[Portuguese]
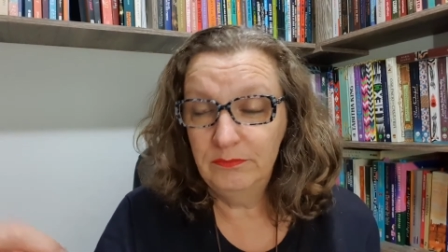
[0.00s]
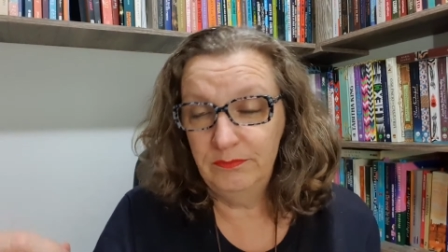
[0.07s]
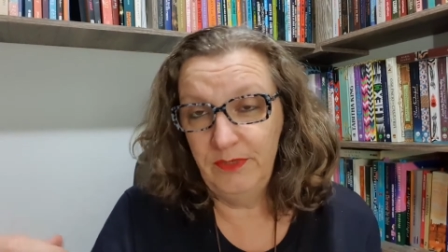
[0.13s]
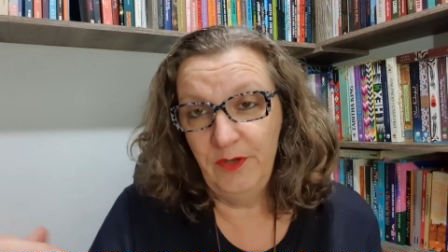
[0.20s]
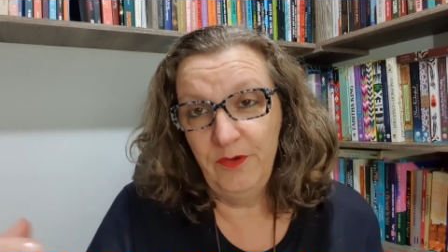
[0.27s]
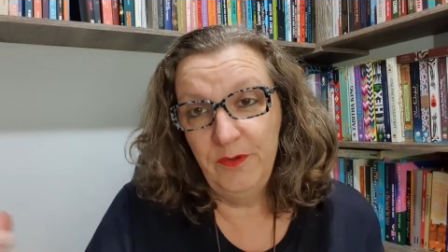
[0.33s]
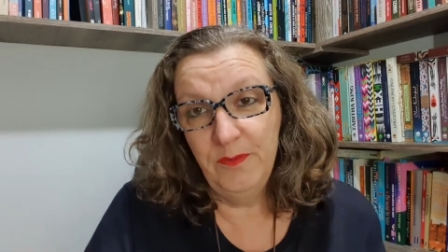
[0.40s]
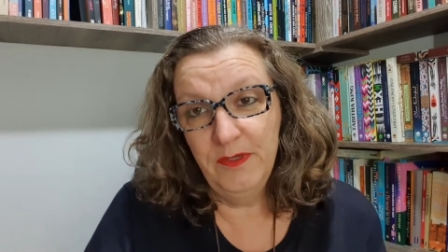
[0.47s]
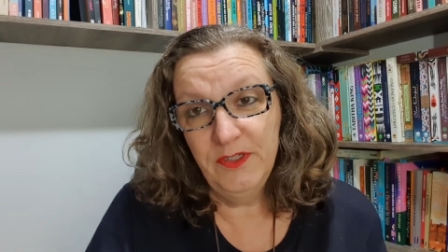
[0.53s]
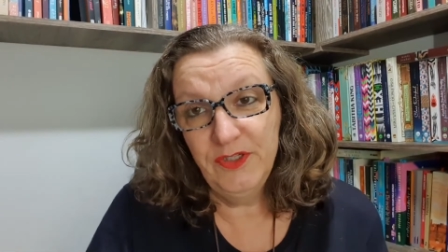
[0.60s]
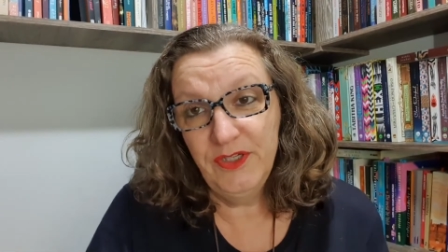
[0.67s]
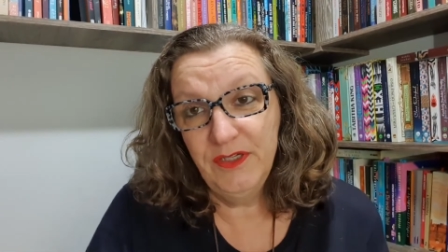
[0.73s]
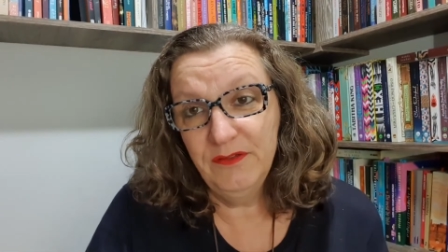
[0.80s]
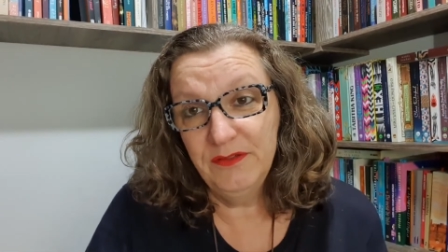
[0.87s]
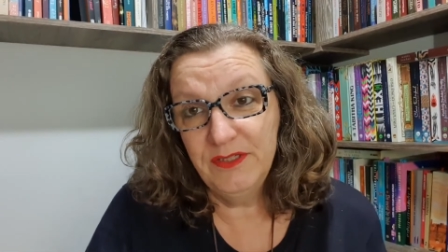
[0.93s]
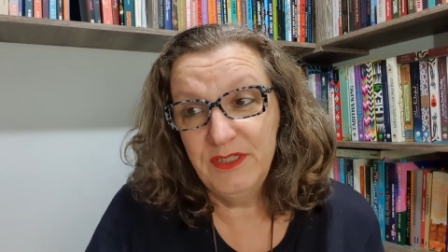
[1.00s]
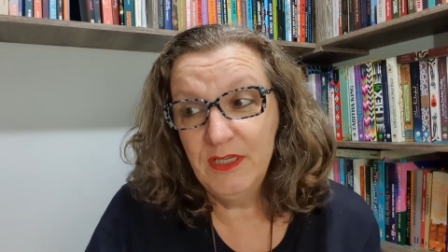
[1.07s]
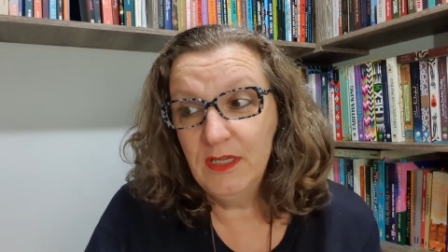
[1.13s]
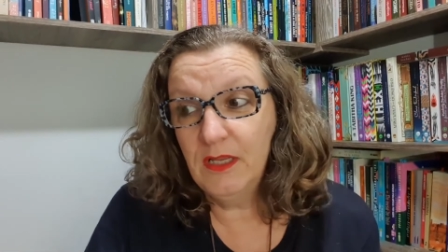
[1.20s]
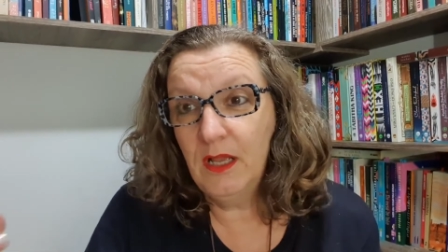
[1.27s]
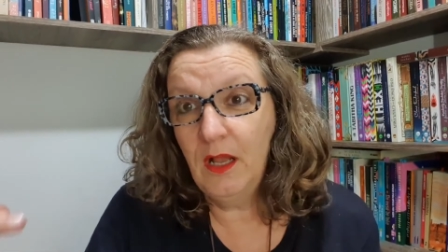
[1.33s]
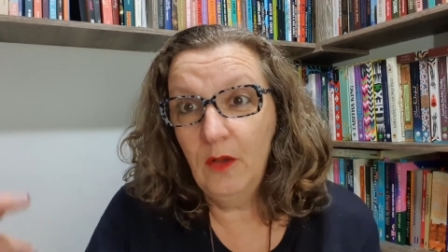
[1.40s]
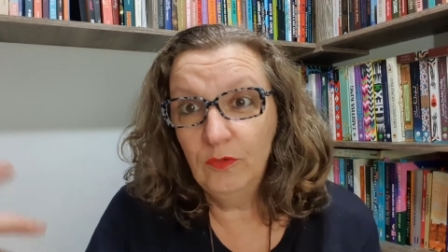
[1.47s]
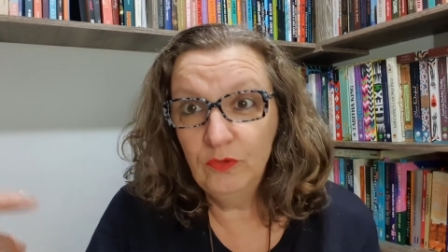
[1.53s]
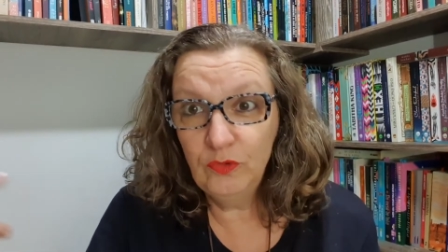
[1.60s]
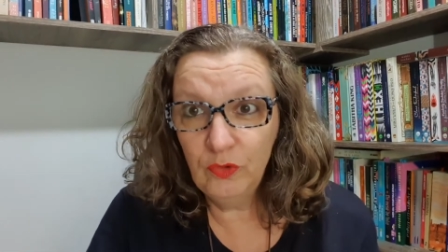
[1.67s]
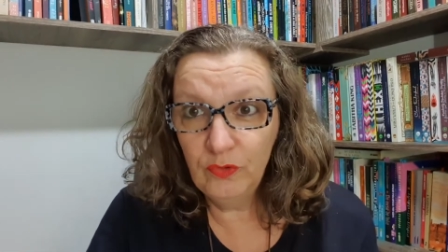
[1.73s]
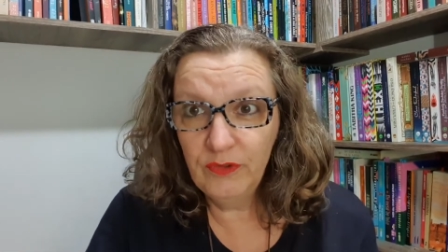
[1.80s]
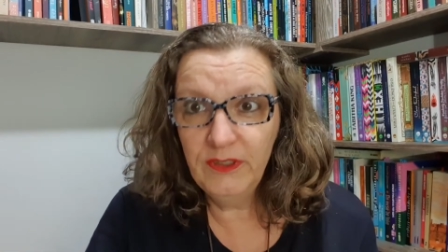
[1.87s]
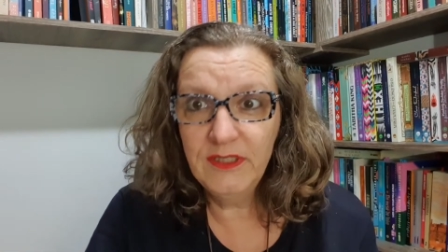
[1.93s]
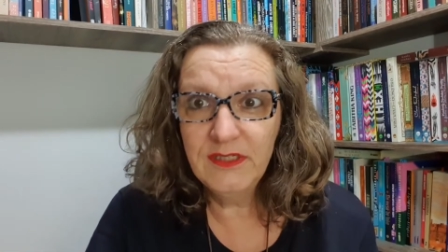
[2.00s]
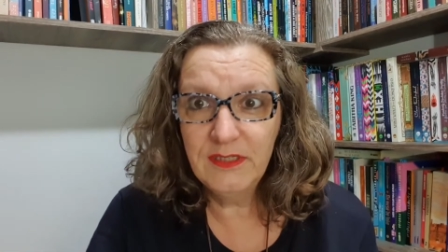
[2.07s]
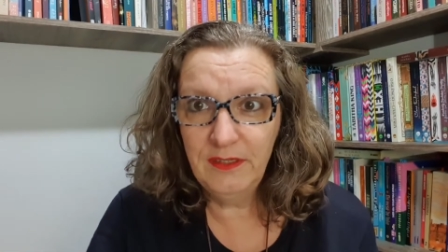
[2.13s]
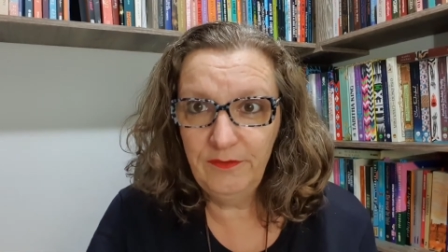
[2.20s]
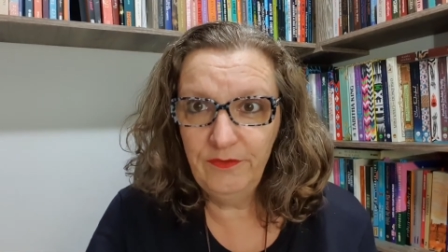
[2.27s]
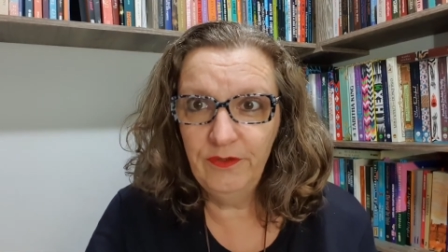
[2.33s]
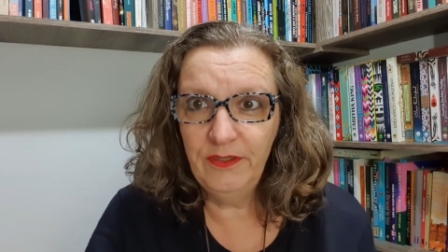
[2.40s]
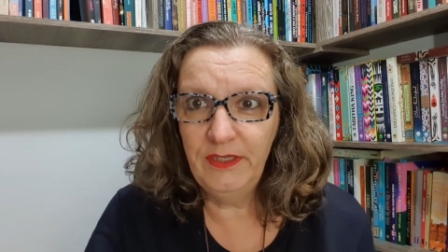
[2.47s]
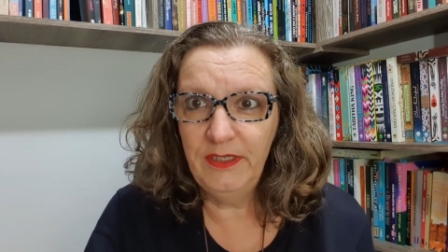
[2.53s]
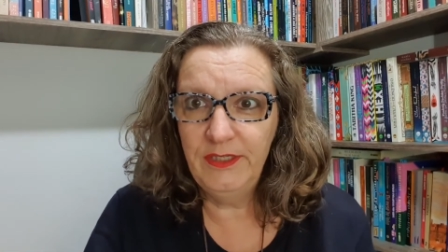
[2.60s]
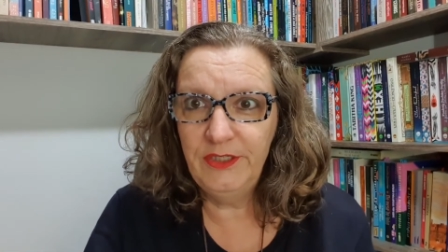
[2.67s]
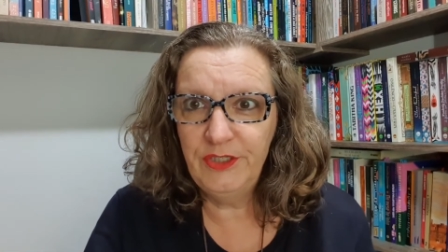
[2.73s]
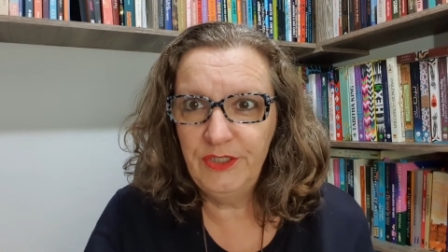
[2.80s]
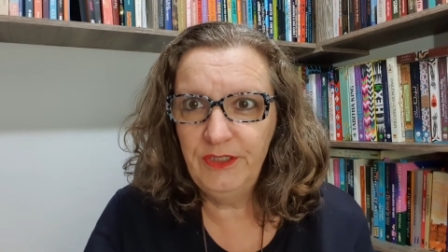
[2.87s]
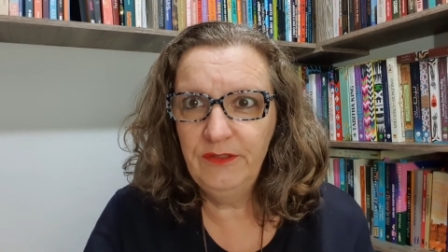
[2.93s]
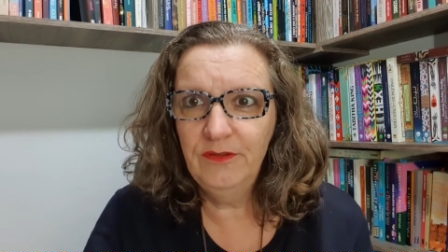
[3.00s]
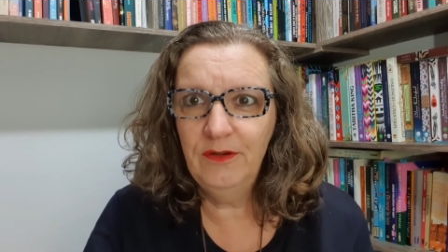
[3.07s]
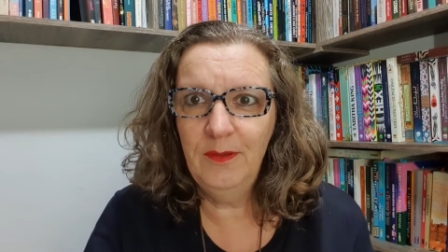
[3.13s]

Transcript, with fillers: Eu imagino que se a autora escreveu aquele título,